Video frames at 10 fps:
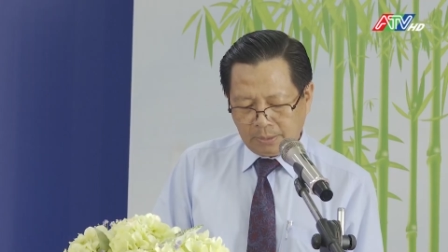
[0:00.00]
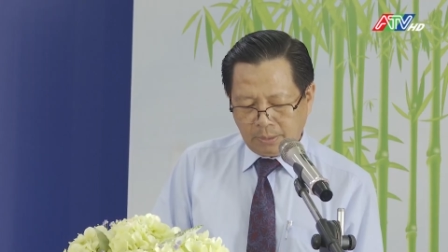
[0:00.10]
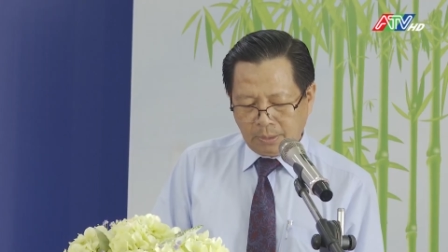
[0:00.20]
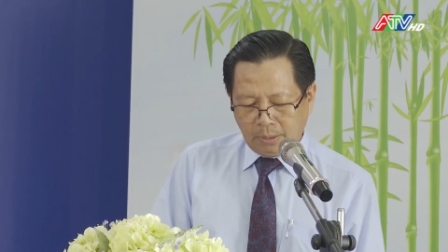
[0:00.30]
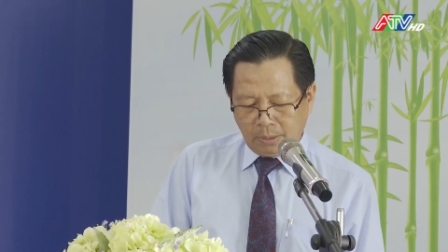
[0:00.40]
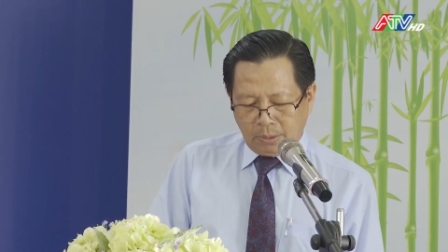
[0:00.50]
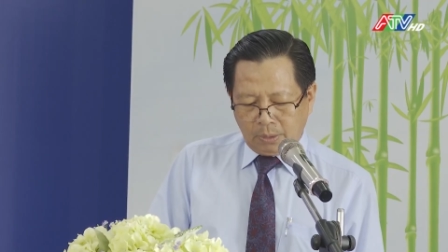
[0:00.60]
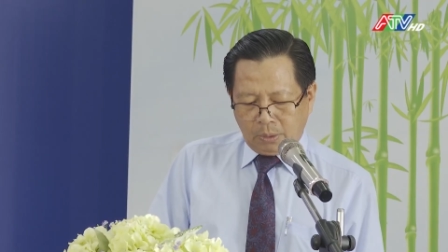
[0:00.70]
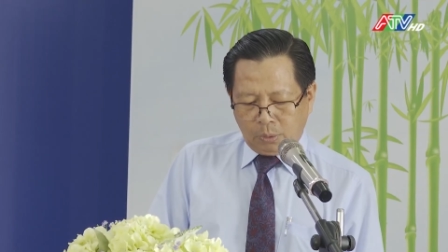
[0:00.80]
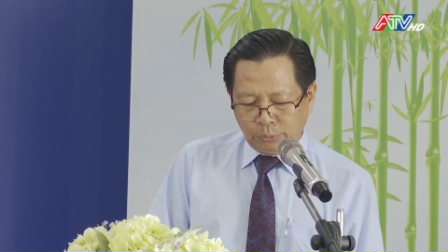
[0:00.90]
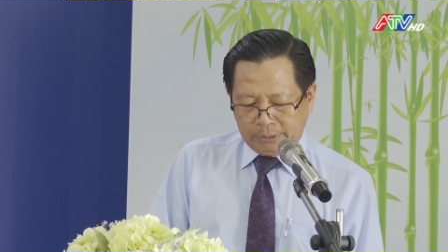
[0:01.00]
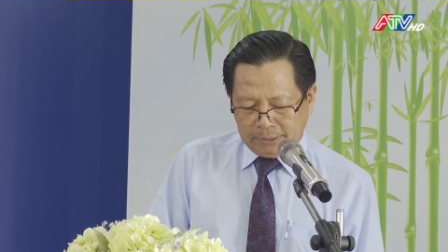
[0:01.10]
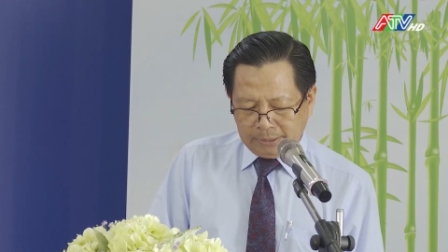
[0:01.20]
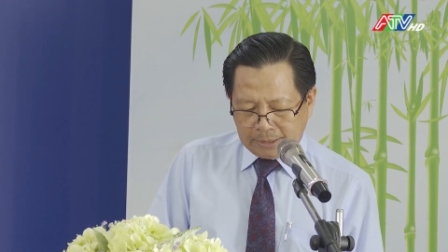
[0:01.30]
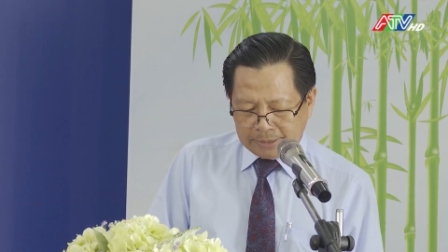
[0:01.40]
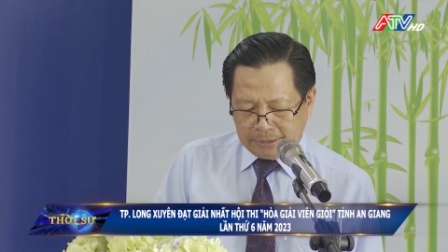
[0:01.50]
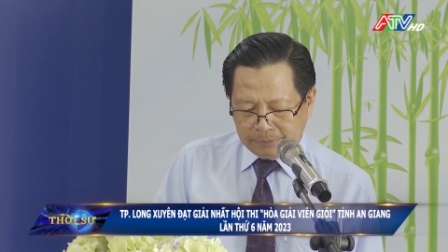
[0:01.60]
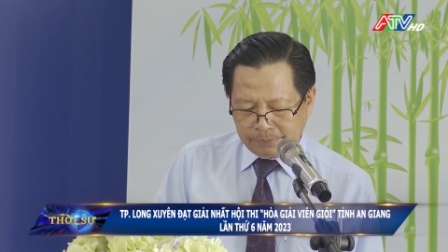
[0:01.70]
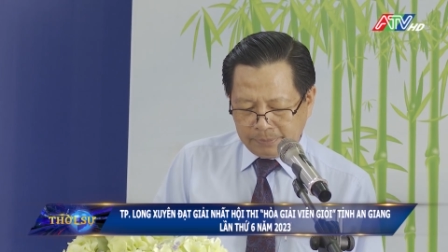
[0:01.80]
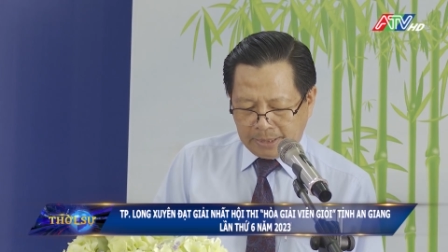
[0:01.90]
phần thi, phần thi tự giới
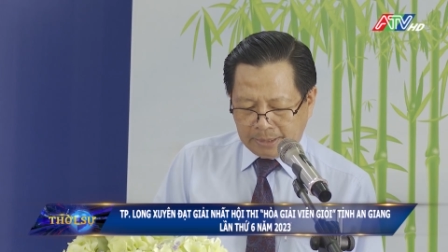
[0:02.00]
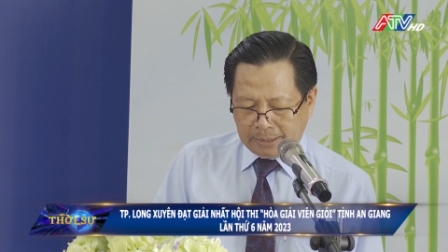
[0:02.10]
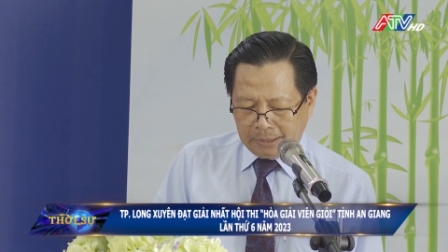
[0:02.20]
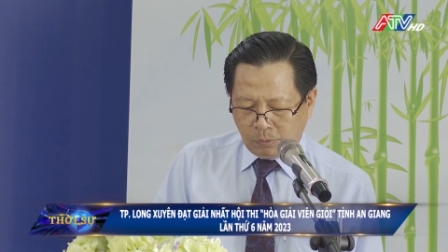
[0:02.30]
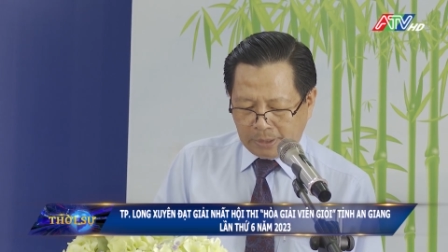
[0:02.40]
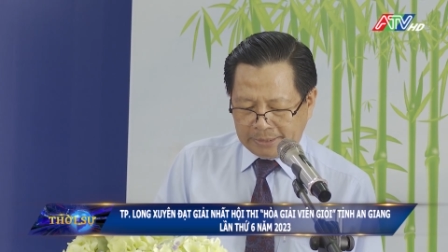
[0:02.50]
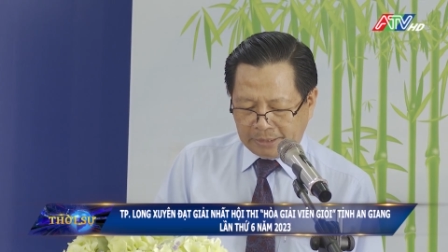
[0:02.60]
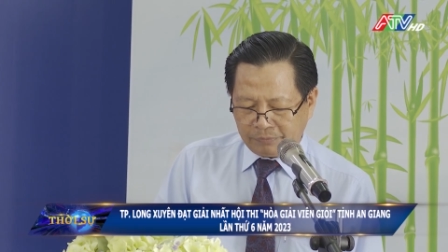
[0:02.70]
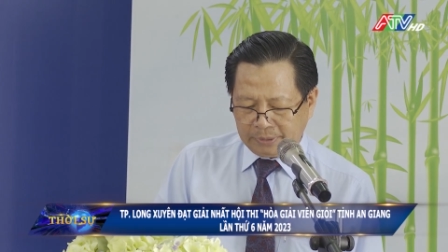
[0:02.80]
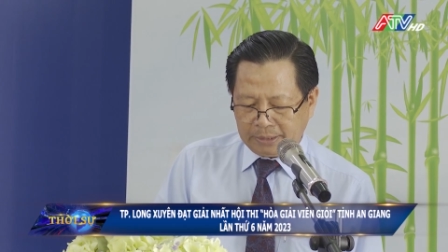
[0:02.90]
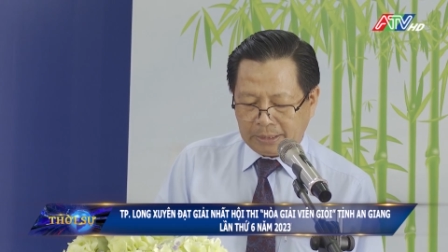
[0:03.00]
thiệu. Trong 7 phút, các